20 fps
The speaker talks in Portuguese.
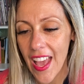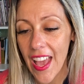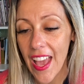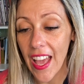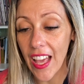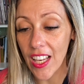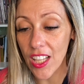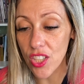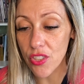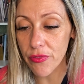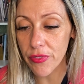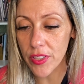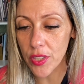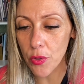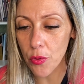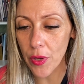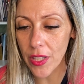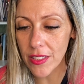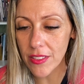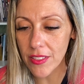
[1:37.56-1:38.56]
Elas
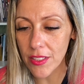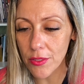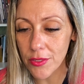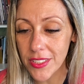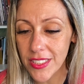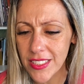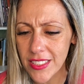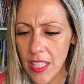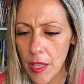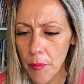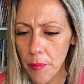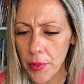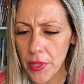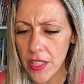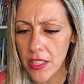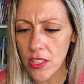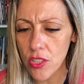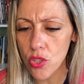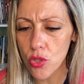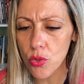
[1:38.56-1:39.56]
frequentam sempre
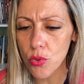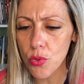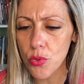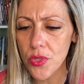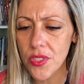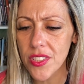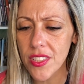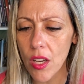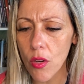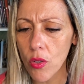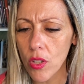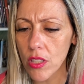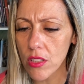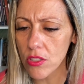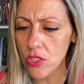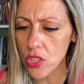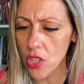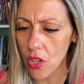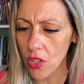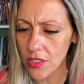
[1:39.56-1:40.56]
a instrução
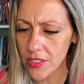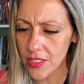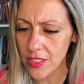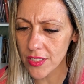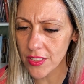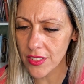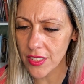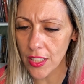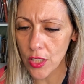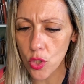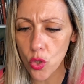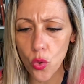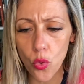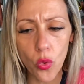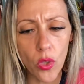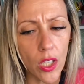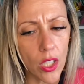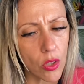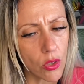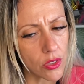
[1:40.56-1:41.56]
religiosa sem
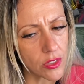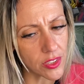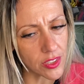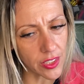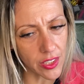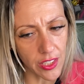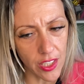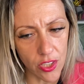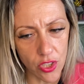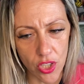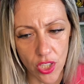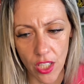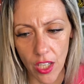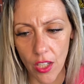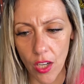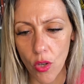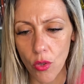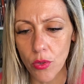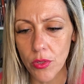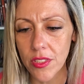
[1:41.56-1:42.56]
nunca conseguirem chegar
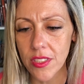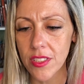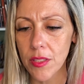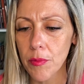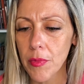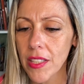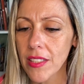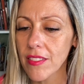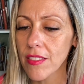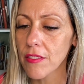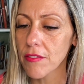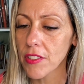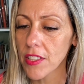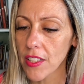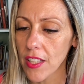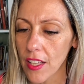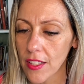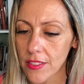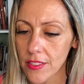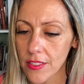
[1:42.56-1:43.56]
ao conhecimento da
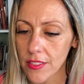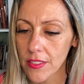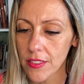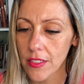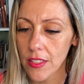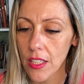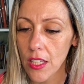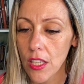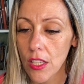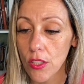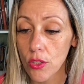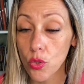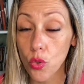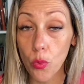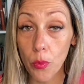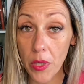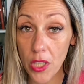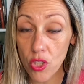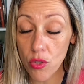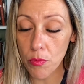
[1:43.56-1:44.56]
verdade. Do
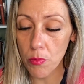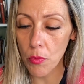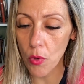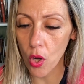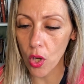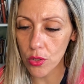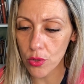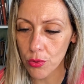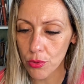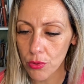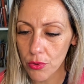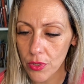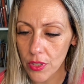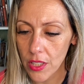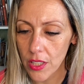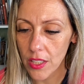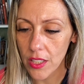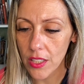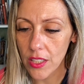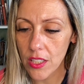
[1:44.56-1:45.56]
mesmo modo
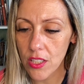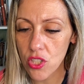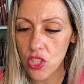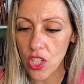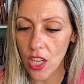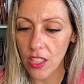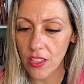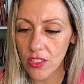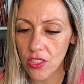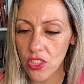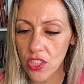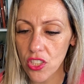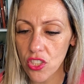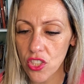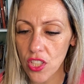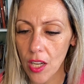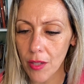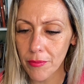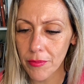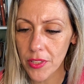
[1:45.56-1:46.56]
que Janes e
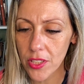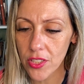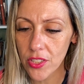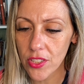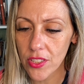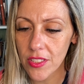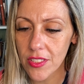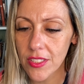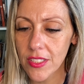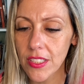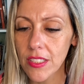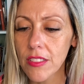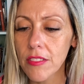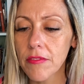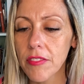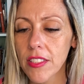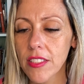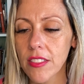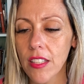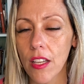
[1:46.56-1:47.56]
Jambres se
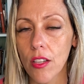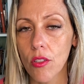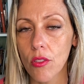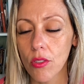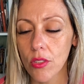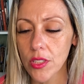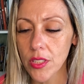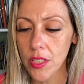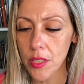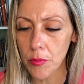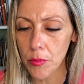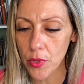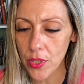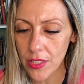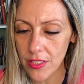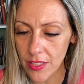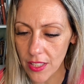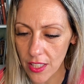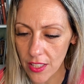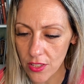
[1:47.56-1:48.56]
levantaram contra
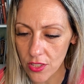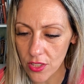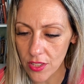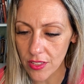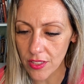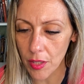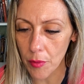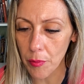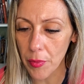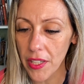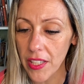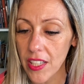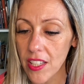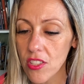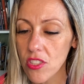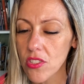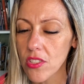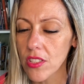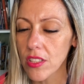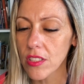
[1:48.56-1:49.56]
Moisés, também
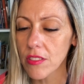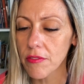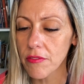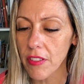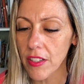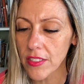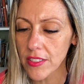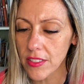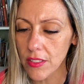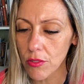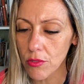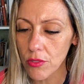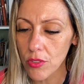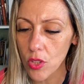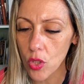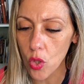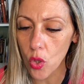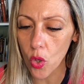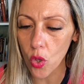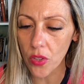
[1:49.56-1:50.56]
estes se levantam
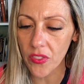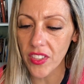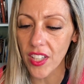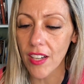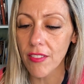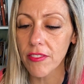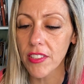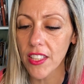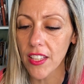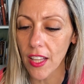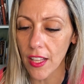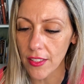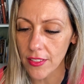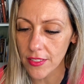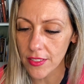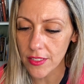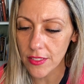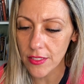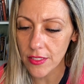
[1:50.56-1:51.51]
contra a verdade.